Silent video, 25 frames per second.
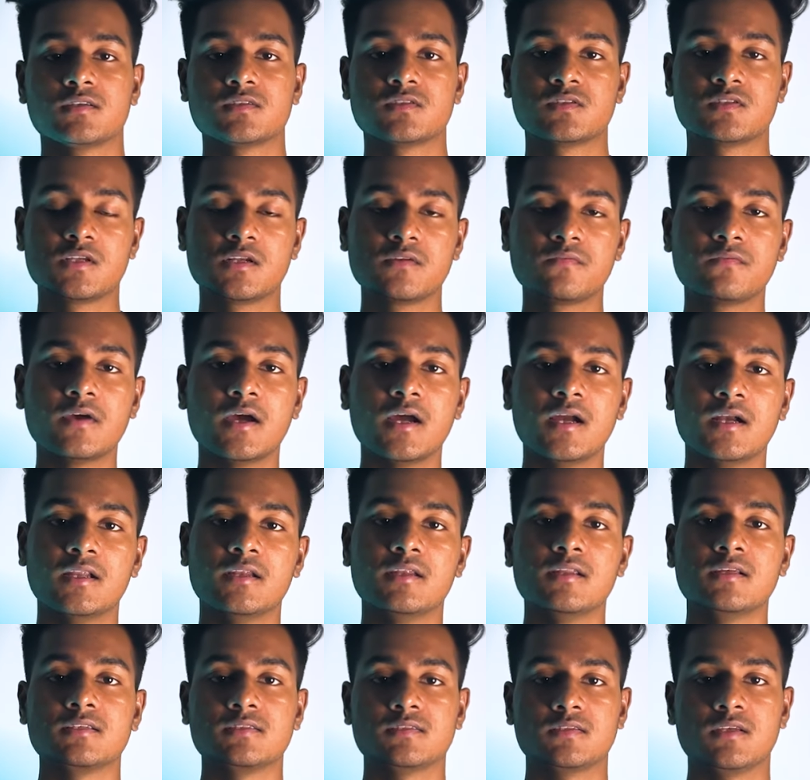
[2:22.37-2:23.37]
सिर्फ
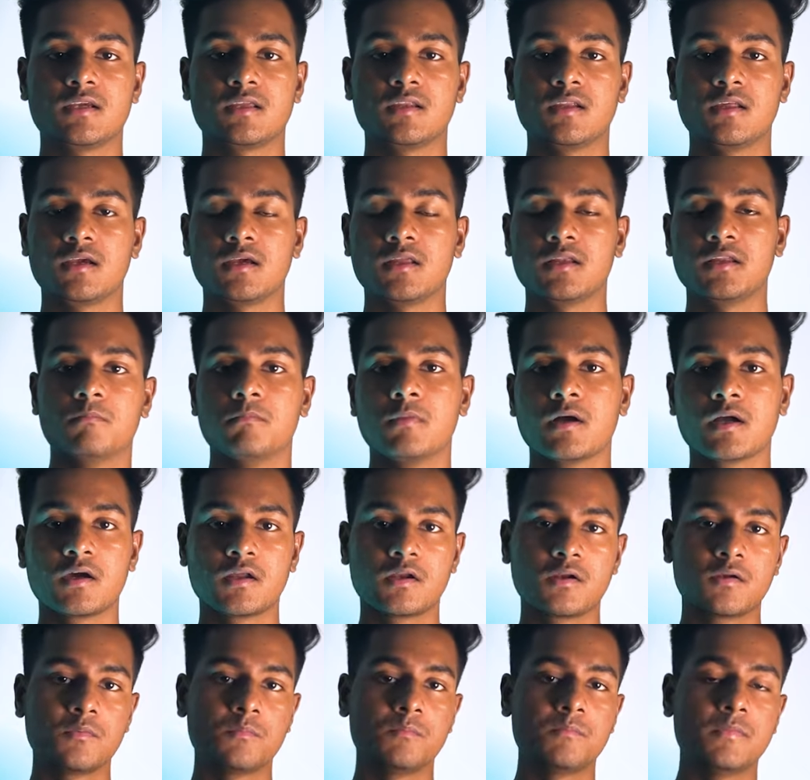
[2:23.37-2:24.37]
एडिटिंग सीखने के लिए
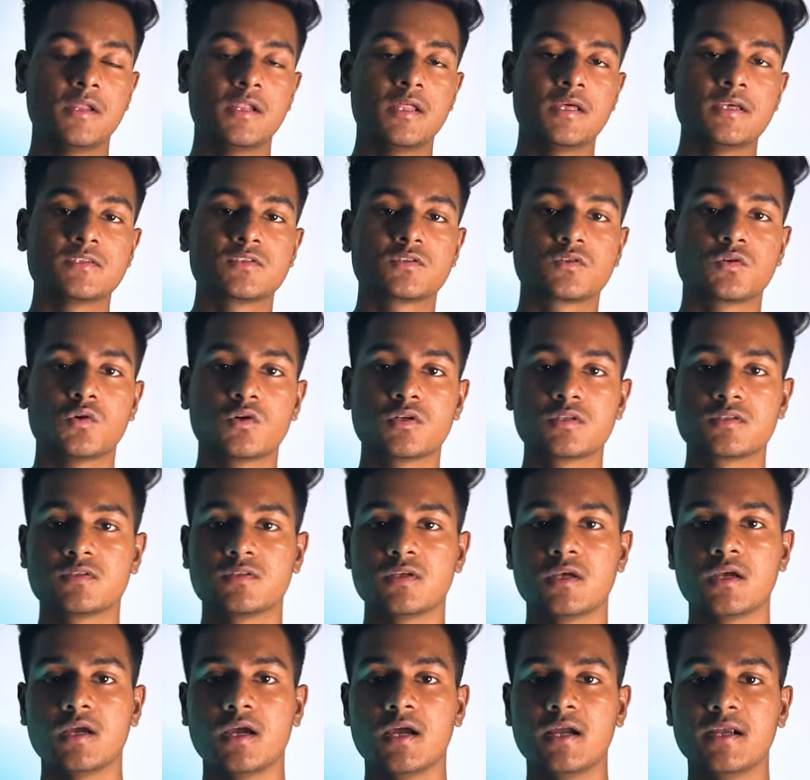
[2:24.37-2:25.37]
मगर मैंने इस कोर्स
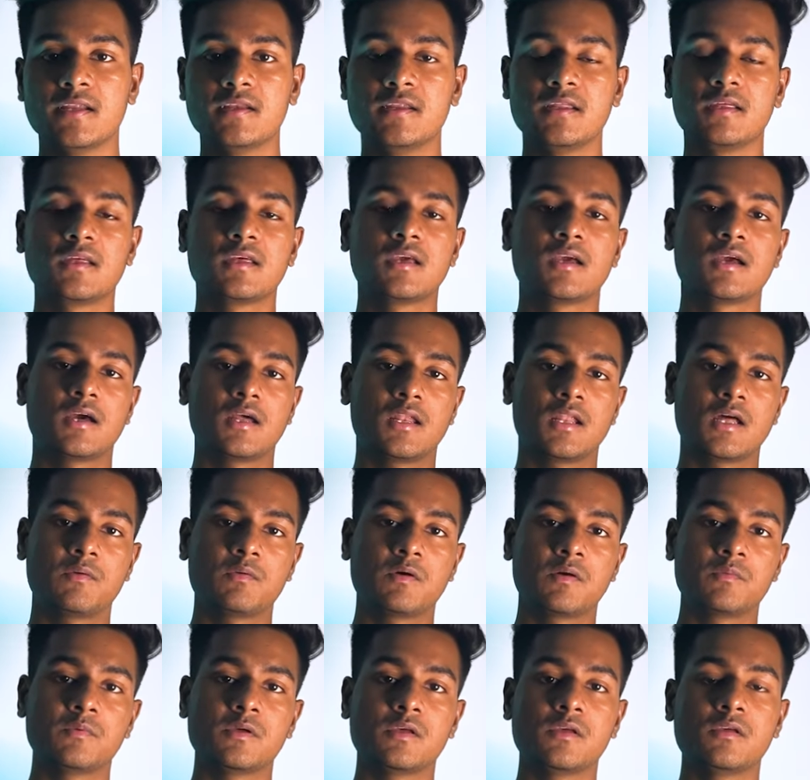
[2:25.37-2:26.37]
से एडिटिंग के
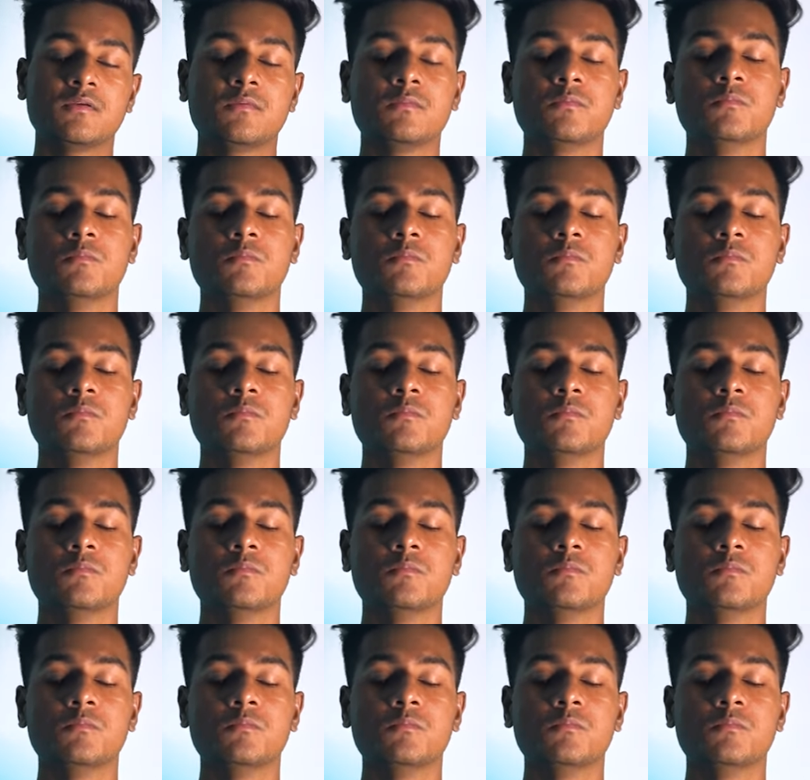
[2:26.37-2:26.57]
अलावा भी